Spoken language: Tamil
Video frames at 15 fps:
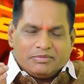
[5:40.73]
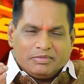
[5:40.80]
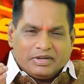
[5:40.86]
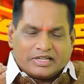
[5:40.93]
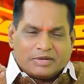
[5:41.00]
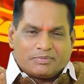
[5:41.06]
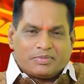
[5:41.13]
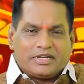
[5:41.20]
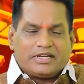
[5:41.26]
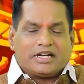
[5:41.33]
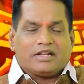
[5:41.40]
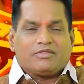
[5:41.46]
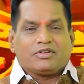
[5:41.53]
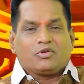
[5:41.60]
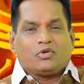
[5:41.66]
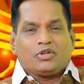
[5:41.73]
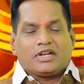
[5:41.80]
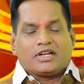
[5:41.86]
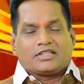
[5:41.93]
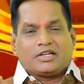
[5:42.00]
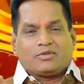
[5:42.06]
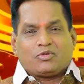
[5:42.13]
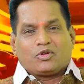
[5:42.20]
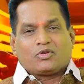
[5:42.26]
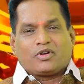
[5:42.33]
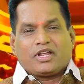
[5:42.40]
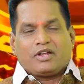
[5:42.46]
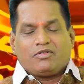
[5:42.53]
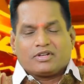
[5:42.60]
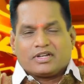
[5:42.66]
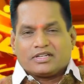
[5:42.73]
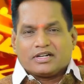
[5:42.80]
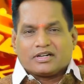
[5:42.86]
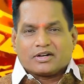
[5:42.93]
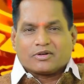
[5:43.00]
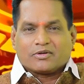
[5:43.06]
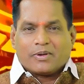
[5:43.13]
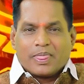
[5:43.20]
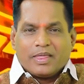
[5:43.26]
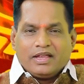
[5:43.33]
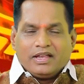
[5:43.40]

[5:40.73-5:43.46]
மிகப்பெரிய அளவுக்கு உயரத்தில் போகக்கூடிய அளவுக்கு இருந்துகிட்டு இருக்கும்